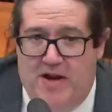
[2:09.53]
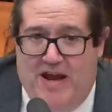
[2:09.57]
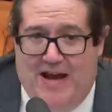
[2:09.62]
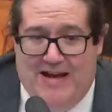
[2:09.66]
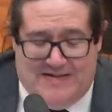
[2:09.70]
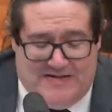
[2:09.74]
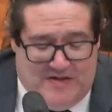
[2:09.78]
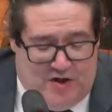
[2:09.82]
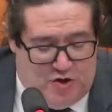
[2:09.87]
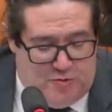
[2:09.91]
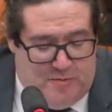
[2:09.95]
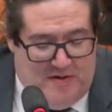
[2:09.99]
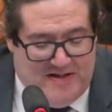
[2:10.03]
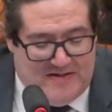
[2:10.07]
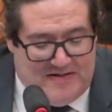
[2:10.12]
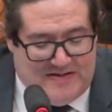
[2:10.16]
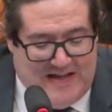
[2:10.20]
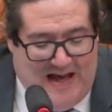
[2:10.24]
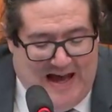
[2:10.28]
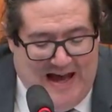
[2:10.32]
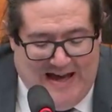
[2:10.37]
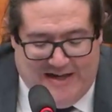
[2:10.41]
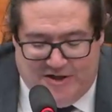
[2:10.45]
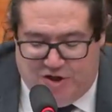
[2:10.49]
essas
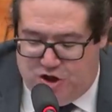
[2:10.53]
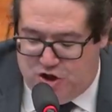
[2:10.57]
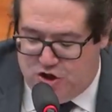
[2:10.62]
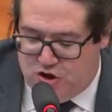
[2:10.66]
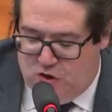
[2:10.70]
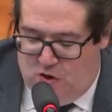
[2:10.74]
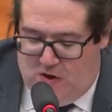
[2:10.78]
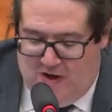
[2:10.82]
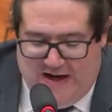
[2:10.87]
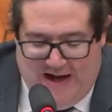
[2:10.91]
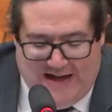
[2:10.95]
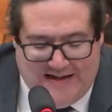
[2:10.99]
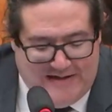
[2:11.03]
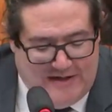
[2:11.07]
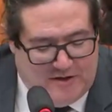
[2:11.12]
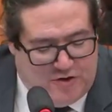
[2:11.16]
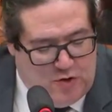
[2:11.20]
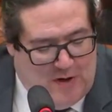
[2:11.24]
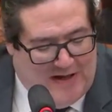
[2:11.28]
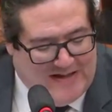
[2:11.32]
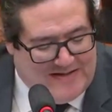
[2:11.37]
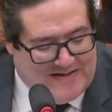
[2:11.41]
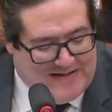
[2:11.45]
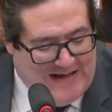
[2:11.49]
mensagens trocadas de
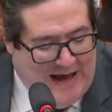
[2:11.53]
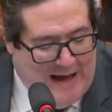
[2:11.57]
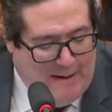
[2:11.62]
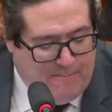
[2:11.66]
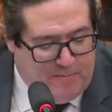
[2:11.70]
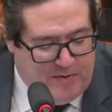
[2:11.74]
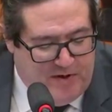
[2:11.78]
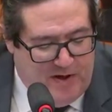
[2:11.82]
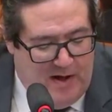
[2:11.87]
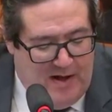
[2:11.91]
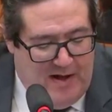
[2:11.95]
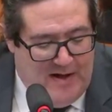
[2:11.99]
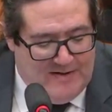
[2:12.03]
WhatsApp,